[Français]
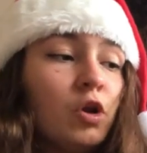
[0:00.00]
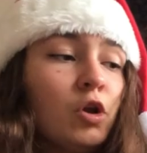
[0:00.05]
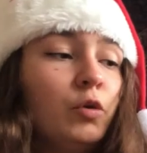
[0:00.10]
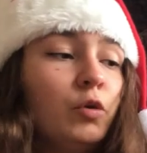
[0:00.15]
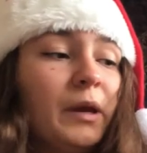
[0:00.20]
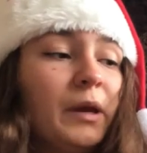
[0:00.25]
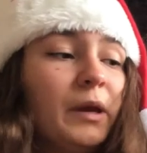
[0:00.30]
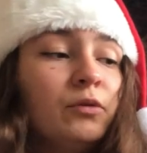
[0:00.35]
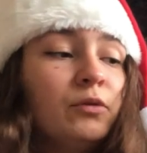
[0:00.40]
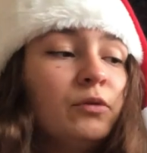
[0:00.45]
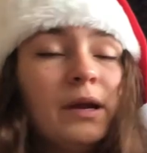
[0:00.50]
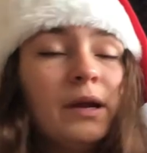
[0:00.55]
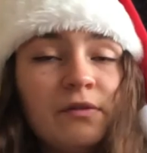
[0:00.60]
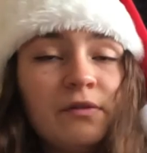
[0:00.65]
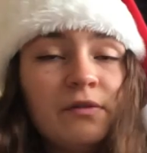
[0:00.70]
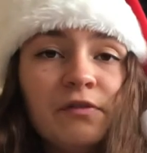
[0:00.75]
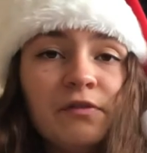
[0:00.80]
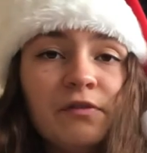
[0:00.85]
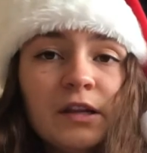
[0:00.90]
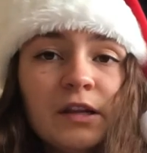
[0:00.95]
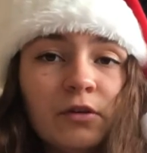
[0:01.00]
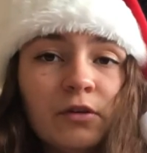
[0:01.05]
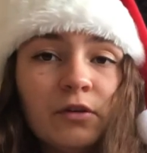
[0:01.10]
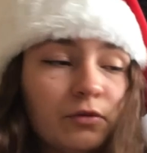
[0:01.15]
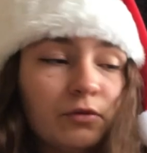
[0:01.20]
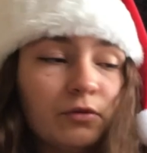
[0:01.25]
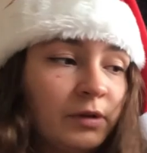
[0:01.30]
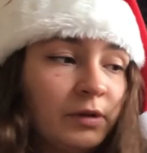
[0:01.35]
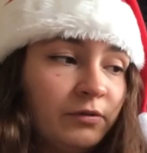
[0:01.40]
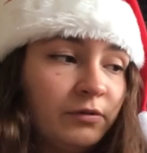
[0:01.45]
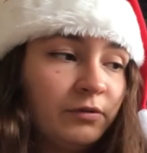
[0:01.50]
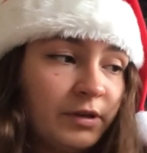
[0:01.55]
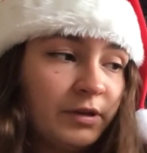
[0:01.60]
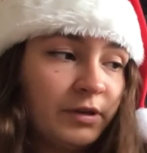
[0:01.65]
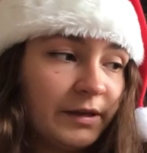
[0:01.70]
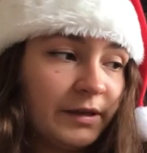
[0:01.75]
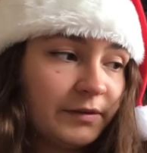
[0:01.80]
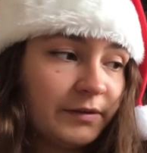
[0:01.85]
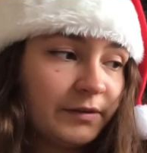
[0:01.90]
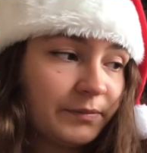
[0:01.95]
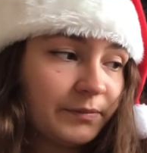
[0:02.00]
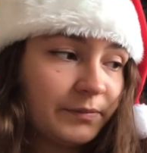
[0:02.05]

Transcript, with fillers: le Père Noël file dans son atelier.